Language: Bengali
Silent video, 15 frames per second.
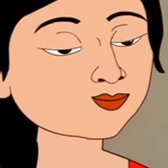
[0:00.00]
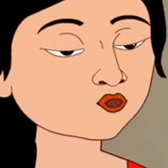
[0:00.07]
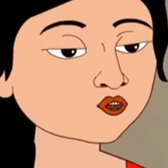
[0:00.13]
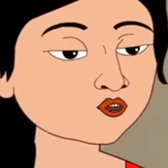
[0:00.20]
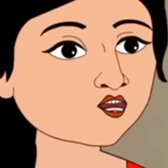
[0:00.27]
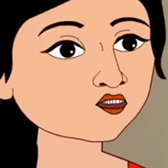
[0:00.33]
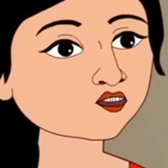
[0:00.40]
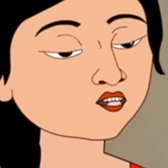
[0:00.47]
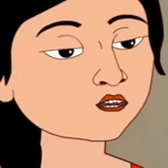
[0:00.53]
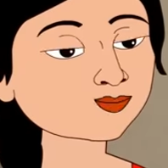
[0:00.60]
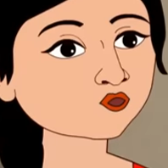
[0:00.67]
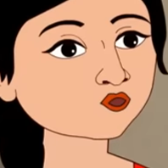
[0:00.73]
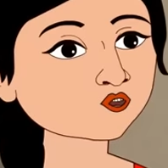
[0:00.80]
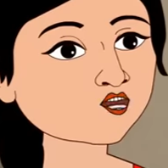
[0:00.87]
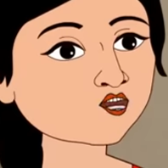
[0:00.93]
আমিও যাবো
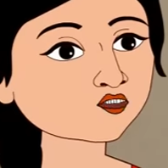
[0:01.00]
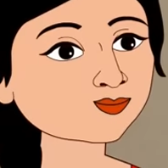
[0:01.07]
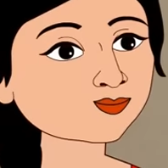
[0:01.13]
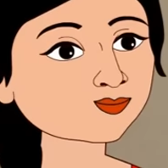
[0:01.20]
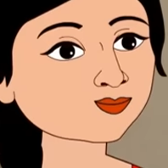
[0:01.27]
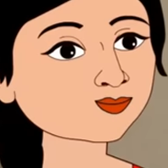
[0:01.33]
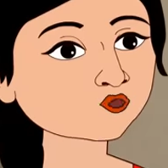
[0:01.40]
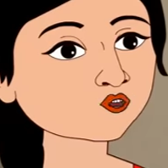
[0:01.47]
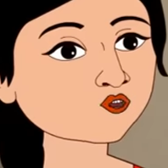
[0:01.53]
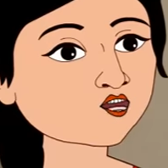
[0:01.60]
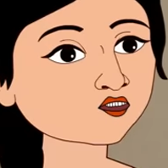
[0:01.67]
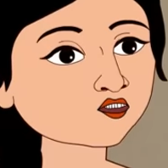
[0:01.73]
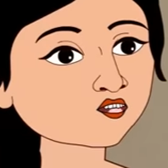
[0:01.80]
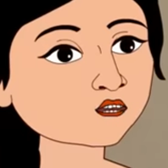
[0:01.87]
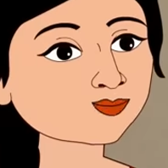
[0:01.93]
বাবা তোমার
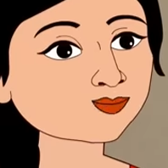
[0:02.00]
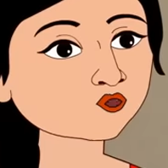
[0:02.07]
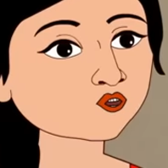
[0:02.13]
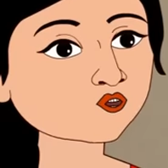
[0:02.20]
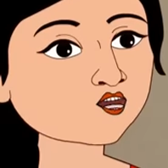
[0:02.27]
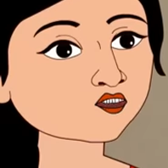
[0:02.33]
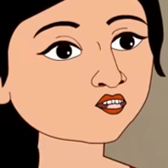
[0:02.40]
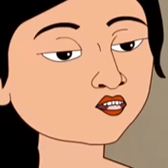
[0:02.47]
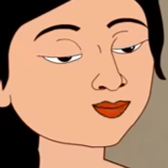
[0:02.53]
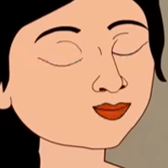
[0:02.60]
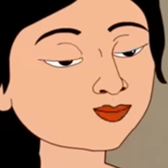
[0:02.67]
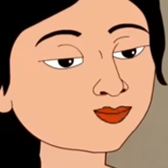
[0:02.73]
সাথে আমিও যাবো